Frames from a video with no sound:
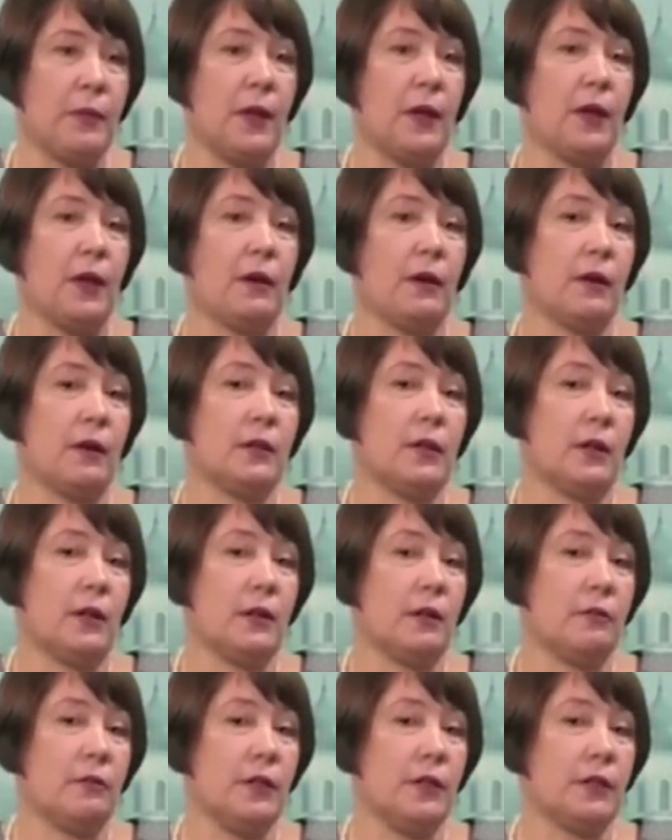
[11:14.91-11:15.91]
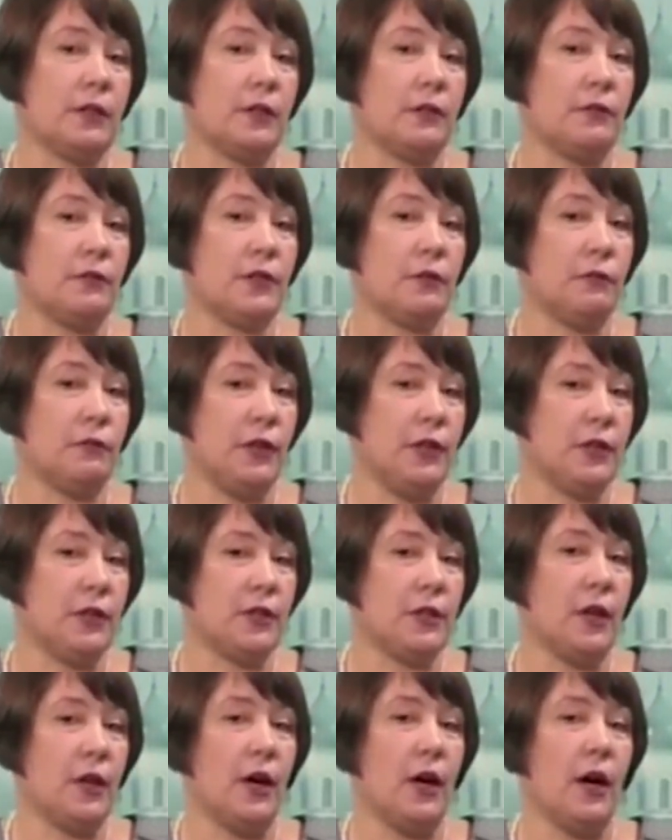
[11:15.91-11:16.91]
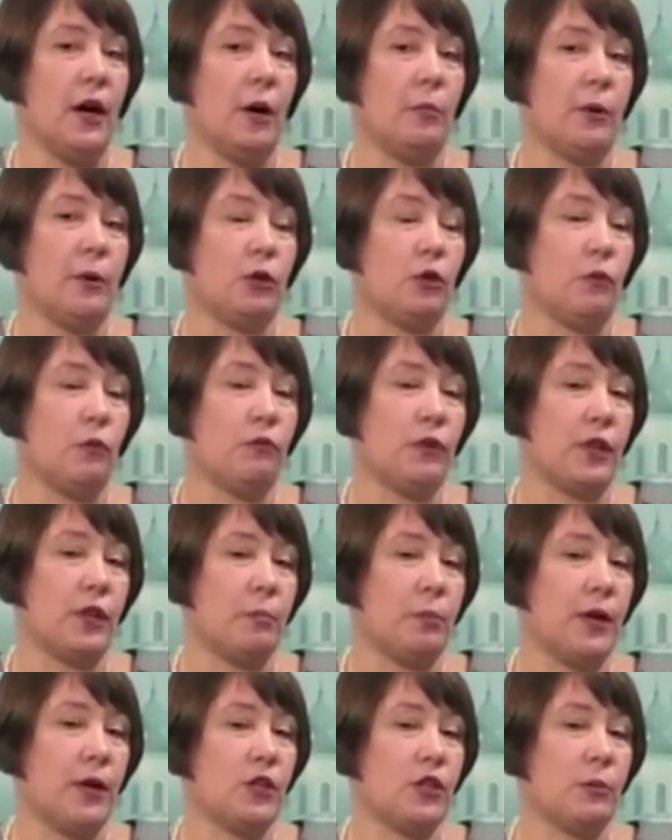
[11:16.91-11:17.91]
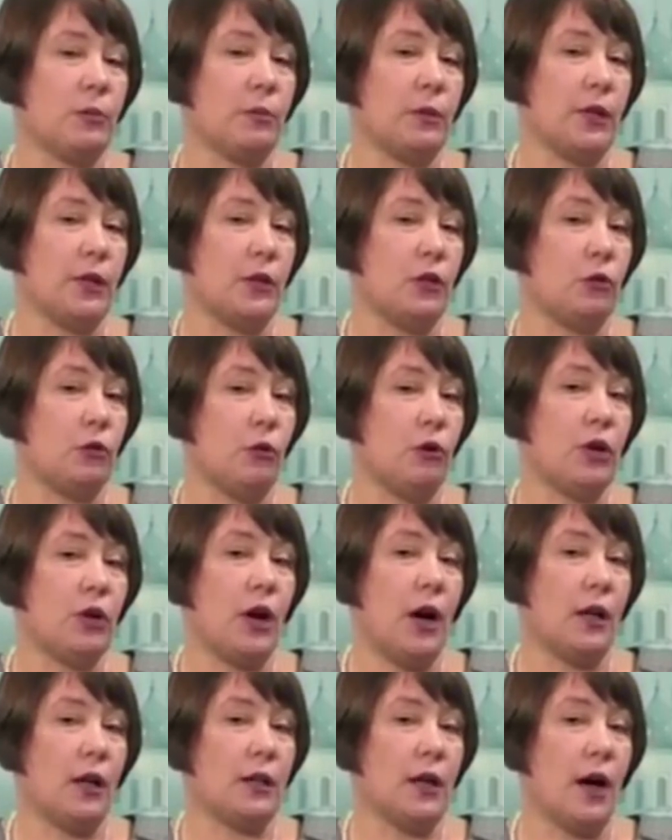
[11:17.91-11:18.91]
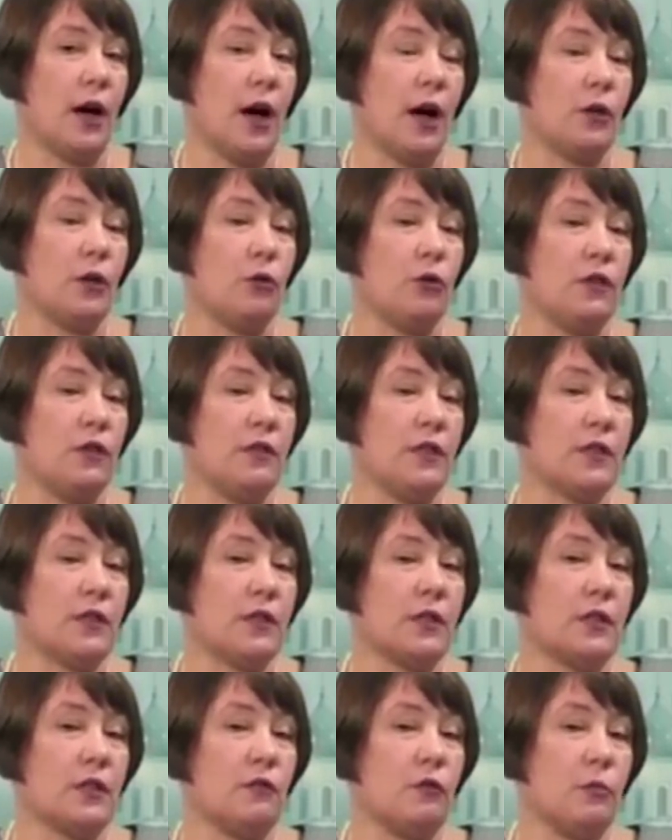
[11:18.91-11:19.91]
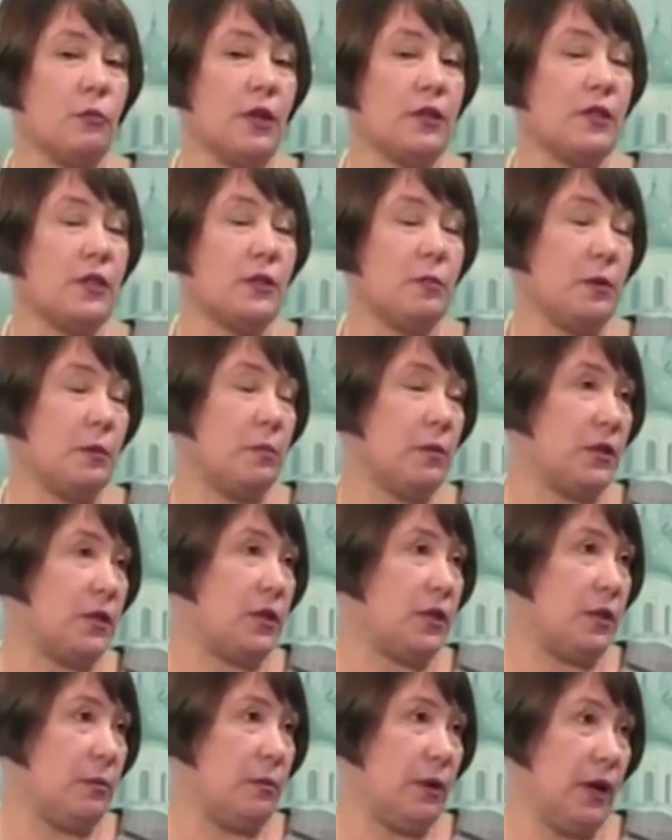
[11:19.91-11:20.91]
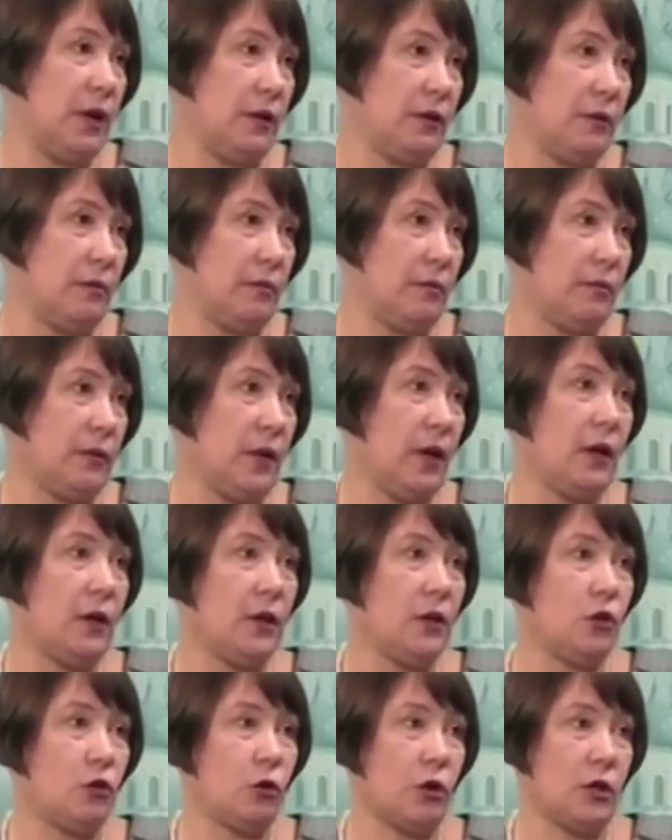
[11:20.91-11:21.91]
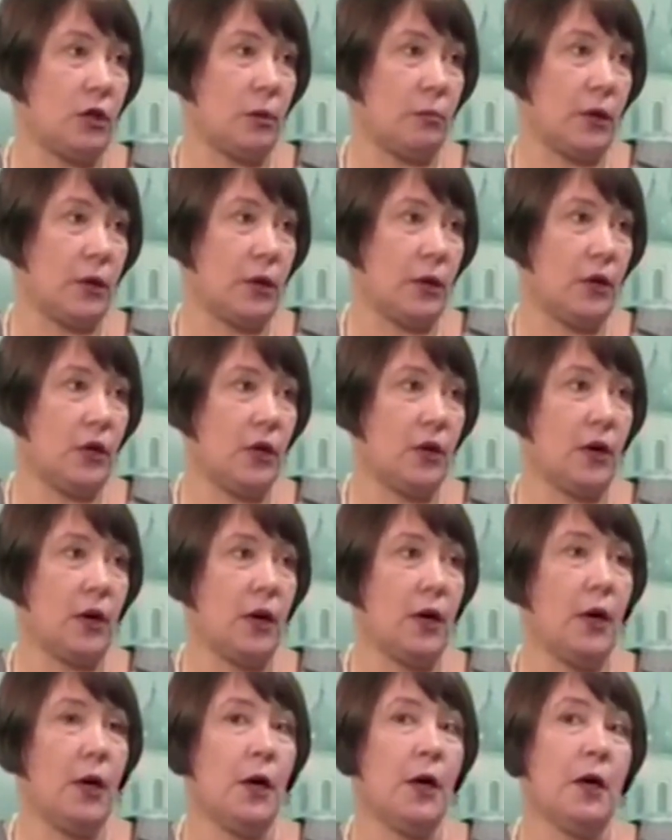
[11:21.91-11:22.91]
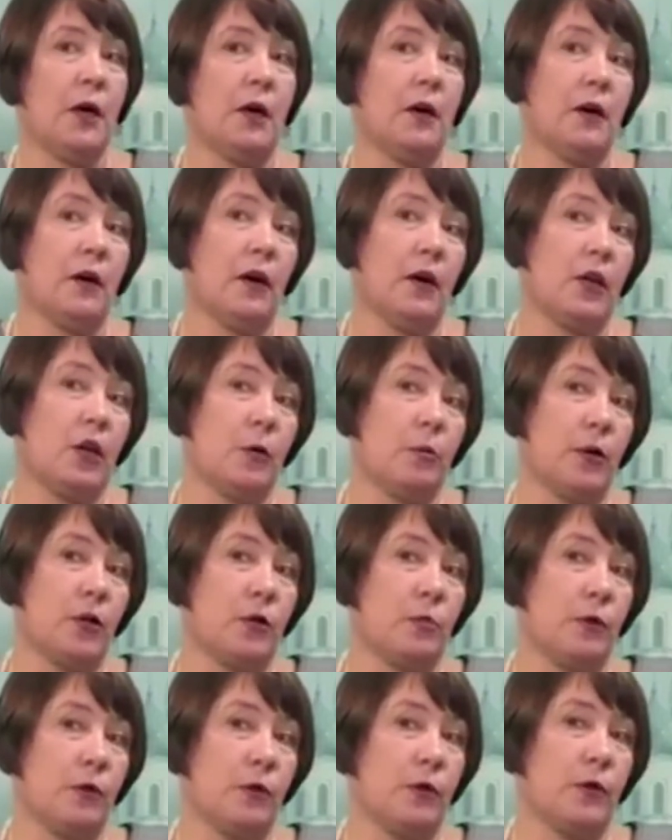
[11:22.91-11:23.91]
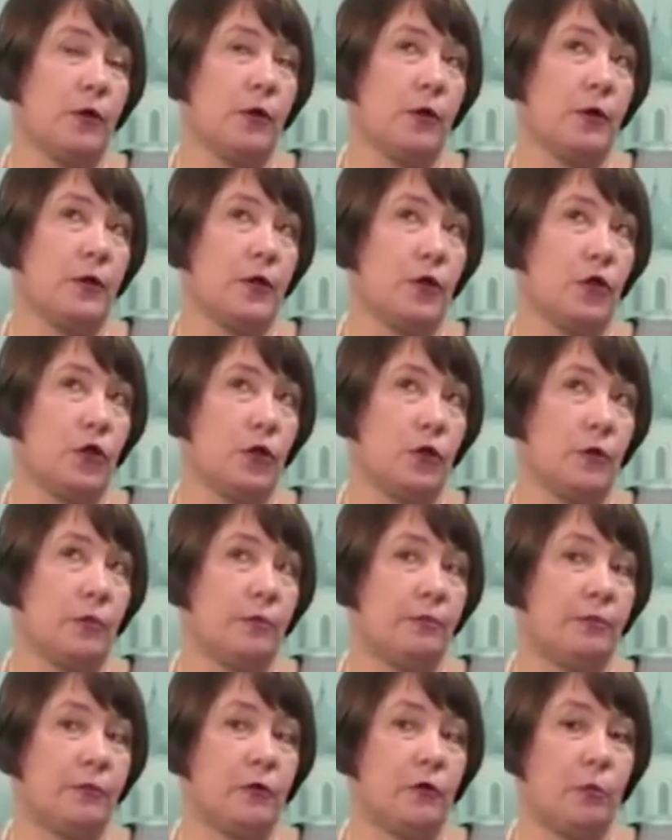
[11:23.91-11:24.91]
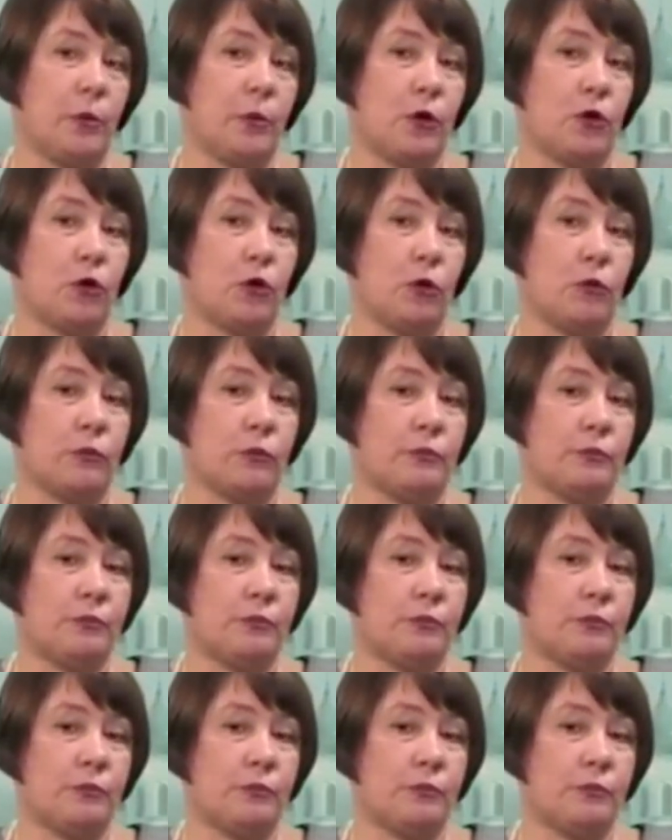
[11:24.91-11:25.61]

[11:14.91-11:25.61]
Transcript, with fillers: И как-то она выехала в Тифлис, притом в экипаже была не только она, а ее невестка с двумя детьми 5-7 лет. Еще одна монахиня. А, экипаж был а, значит, впряжен